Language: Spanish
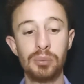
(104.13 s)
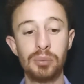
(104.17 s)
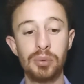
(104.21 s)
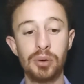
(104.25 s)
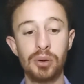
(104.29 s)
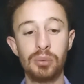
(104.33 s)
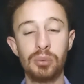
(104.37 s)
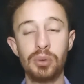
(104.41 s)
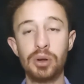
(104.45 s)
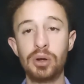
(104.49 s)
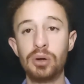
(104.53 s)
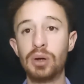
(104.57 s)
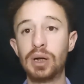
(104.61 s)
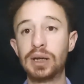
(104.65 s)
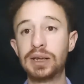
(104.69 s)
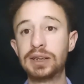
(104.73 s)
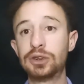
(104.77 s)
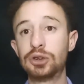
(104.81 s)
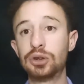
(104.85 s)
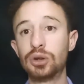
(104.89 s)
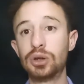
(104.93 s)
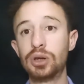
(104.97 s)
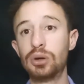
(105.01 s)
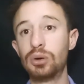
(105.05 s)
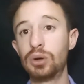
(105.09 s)
Pero bueno, a
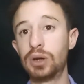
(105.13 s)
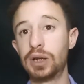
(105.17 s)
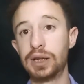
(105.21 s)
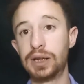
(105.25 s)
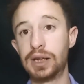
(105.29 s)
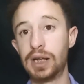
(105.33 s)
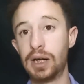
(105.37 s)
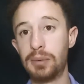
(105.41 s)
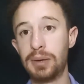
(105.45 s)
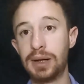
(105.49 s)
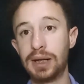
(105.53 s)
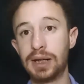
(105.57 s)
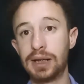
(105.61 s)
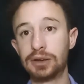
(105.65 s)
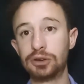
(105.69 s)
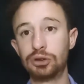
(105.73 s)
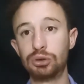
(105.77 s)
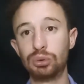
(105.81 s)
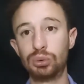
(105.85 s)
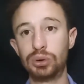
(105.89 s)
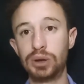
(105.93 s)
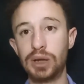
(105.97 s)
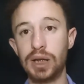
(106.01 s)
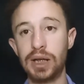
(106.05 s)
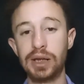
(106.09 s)
eso es lo que trabaja
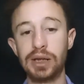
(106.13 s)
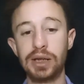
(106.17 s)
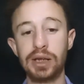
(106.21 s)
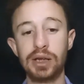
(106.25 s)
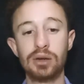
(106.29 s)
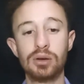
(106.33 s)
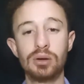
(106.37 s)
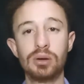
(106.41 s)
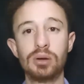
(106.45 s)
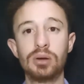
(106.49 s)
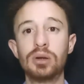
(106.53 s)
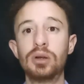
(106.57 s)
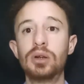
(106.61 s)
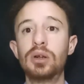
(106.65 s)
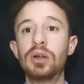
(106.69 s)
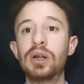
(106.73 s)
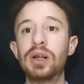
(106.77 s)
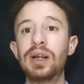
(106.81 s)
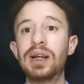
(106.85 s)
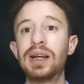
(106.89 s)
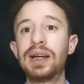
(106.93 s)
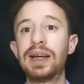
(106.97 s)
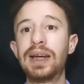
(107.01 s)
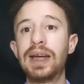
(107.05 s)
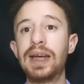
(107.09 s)
su técnico,
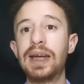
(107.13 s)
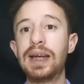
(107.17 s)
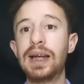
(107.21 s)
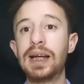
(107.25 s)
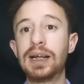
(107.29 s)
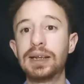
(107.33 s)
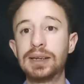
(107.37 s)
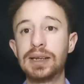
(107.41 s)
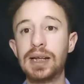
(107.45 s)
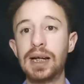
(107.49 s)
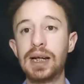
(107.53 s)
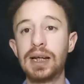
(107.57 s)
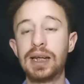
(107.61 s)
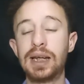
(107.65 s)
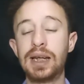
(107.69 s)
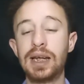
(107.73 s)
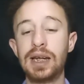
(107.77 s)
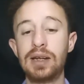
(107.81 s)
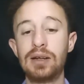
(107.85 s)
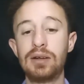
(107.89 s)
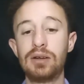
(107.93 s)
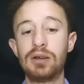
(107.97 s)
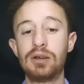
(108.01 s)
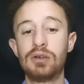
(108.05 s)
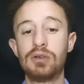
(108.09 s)
que en
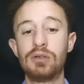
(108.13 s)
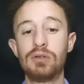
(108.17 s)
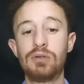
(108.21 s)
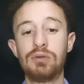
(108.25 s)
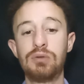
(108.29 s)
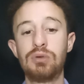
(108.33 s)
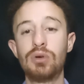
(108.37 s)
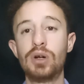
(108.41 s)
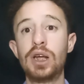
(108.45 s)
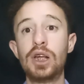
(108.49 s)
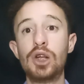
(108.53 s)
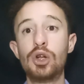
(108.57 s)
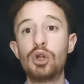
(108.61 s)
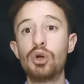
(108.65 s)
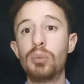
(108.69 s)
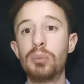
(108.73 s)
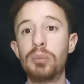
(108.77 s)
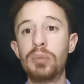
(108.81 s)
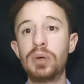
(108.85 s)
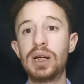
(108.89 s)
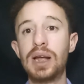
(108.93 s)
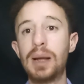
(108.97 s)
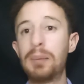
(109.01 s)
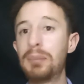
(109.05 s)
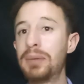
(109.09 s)
ataque fue lo,
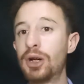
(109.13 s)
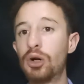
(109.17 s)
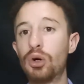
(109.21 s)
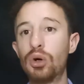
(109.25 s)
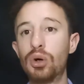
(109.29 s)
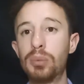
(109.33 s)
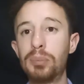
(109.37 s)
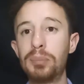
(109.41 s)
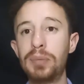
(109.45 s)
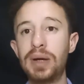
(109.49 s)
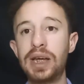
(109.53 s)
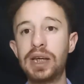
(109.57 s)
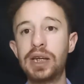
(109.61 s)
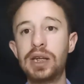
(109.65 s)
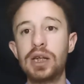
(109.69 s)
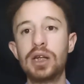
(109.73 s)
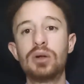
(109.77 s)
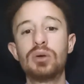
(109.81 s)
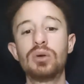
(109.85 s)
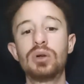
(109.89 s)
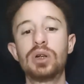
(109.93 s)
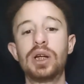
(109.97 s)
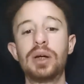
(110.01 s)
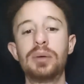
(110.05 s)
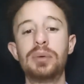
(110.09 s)
la mejor
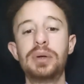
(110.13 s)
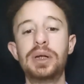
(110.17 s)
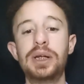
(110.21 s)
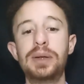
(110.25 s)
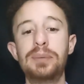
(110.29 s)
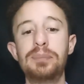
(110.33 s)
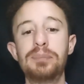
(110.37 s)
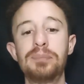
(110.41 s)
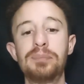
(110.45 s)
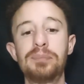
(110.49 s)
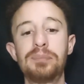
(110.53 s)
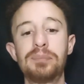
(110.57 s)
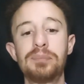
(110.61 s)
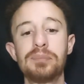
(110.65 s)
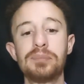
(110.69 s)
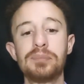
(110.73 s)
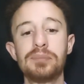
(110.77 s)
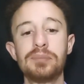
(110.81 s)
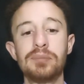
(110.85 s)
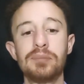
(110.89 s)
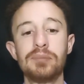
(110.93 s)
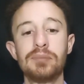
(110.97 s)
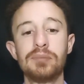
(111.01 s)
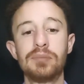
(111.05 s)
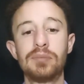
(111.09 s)
México que vi
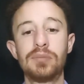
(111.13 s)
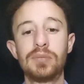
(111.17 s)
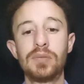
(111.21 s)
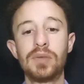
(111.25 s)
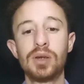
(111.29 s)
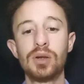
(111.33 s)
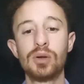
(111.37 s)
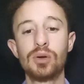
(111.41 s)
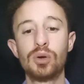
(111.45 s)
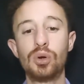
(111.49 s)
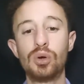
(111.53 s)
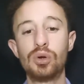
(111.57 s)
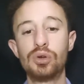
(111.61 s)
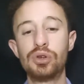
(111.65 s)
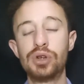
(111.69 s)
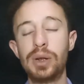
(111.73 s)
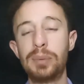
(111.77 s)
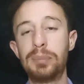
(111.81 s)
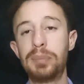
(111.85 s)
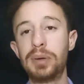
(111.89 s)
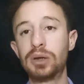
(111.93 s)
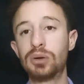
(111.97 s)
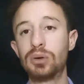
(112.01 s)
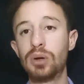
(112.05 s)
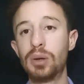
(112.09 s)
con
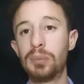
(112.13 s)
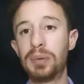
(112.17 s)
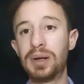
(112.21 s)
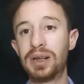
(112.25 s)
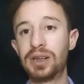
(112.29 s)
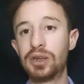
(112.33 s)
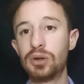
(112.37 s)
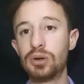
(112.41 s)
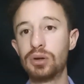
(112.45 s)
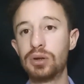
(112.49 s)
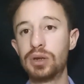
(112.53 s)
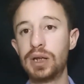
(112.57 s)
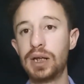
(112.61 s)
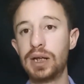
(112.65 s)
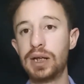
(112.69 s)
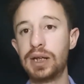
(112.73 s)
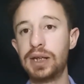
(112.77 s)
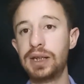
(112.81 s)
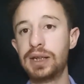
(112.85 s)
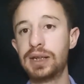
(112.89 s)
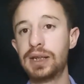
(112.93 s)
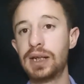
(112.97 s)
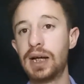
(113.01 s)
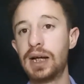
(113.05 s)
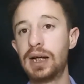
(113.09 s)
respecto al partido de
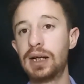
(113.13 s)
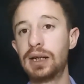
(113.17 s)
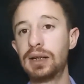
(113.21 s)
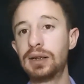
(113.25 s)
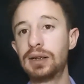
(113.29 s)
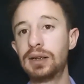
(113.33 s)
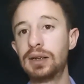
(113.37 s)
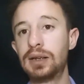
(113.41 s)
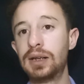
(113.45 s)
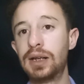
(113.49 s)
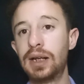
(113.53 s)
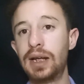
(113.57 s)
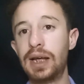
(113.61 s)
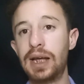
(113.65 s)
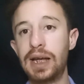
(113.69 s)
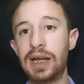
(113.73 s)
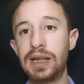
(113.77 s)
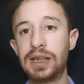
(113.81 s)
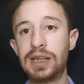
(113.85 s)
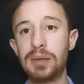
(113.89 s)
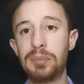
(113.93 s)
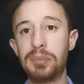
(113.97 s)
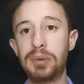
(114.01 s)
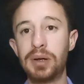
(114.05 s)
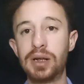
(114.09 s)
ida
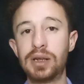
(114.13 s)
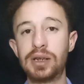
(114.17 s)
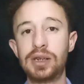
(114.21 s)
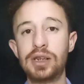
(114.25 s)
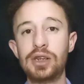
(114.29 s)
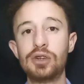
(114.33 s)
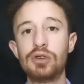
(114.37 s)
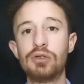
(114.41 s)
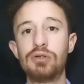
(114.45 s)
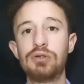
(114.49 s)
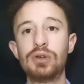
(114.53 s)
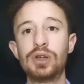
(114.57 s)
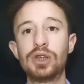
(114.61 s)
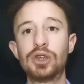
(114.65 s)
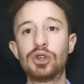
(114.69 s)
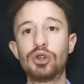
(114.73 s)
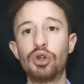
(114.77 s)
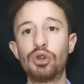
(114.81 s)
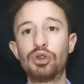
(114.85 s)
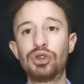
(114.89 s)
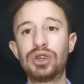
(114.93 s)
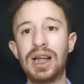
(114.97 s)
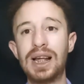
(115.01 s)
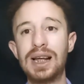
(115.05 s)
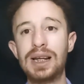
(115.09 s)
este partido fue
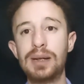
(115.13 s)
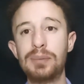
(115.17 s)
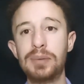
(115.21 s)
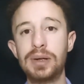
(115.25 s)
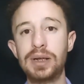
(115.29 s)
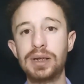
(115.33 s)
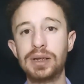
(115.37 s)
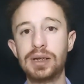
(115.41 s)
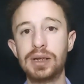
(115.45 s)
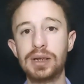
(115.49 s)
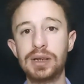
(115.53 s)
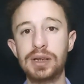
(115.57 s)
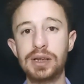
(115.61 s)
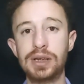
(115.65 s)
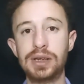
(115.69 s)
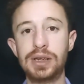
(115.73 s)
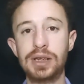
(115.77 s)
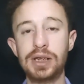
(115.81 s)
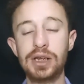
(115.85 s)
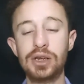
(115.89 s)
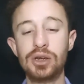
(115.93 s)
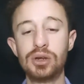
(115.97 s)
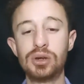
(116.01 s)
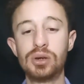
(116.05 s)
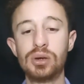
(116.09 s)
totalmente
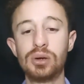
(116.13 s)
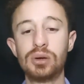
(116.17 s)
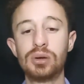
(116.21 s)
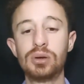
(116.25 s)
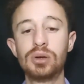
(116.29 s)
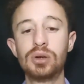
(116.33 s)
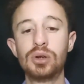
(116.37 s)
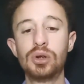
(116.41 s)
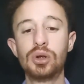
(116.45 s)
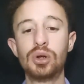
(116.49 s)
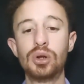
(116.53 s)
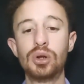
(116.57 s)
distinto,